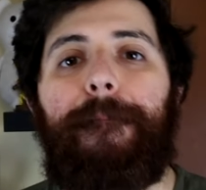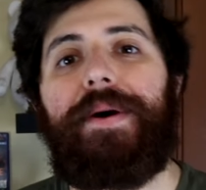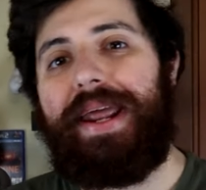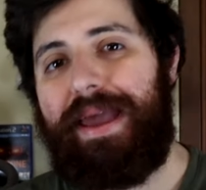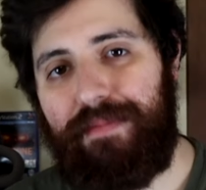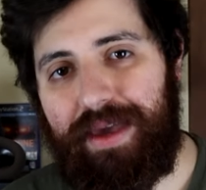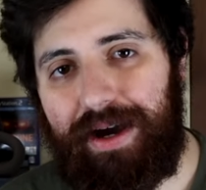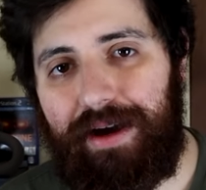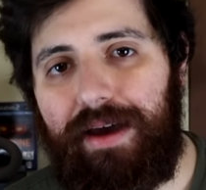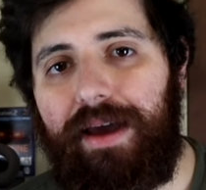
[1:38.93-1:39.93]

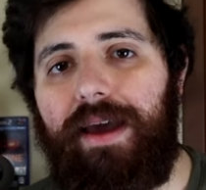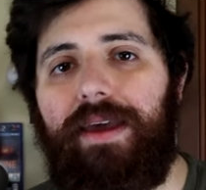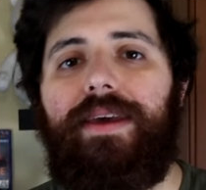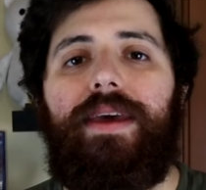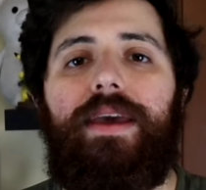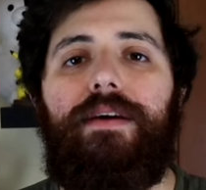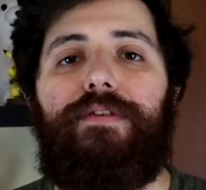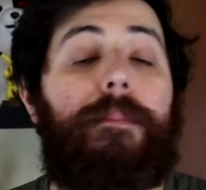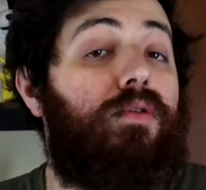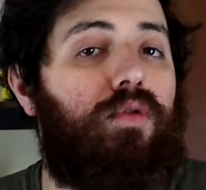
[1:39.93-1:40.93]
premia chi
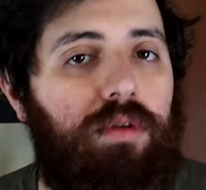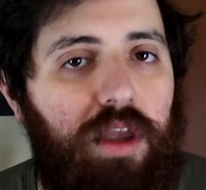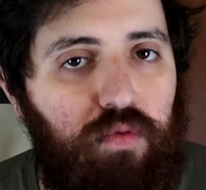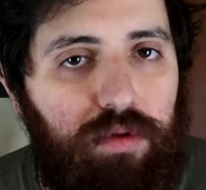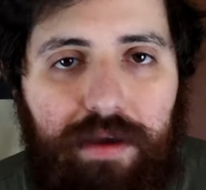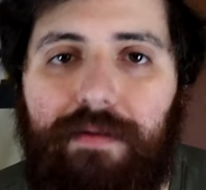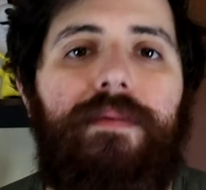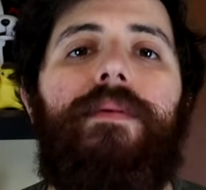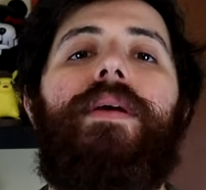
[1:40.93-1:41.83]
fa più contenuti.